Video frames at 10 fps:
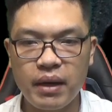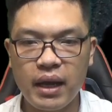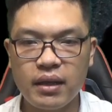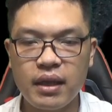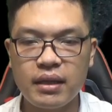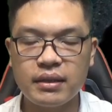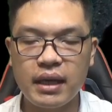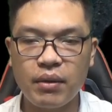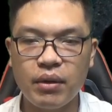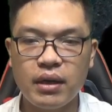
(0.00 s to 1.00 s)
đẽ tinh
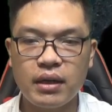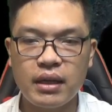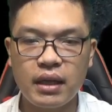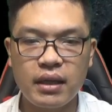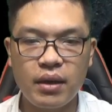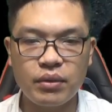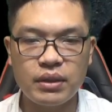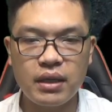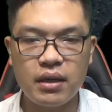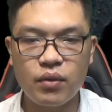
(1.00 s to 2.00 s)
xảo để tặng tiểu
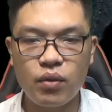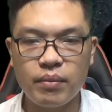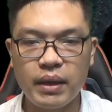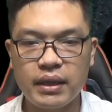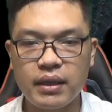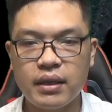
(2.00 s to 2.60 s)
dì nương của mình,